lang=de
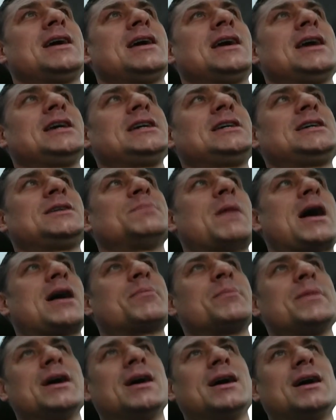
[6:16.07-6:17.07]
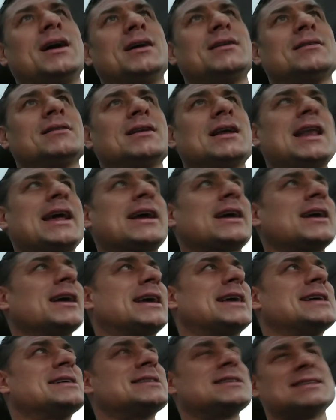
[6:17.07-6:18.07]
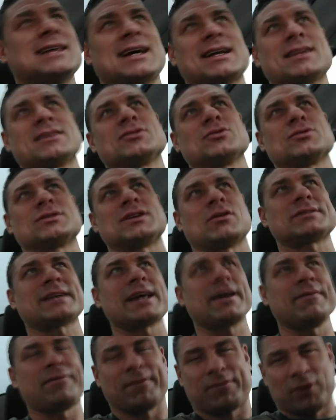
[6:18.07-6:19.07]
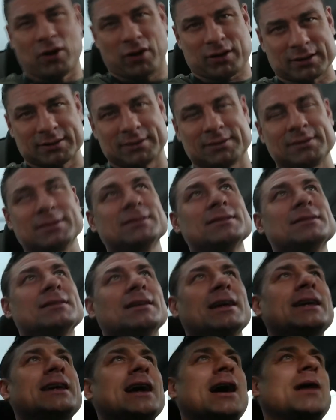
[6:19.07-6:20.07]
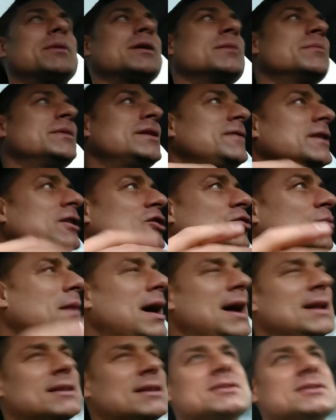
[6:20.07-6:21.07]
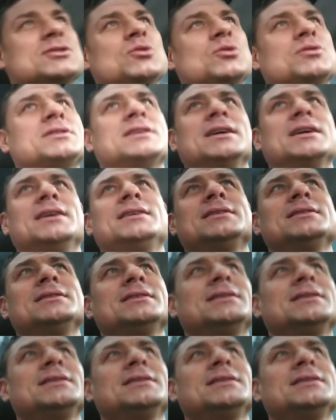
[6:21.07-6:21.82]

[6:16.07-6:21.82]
Ich mache mir eine leckere Käse-Sahnesoße aus Hefeflocken. Ich arbeite mit viel Tomatensoße.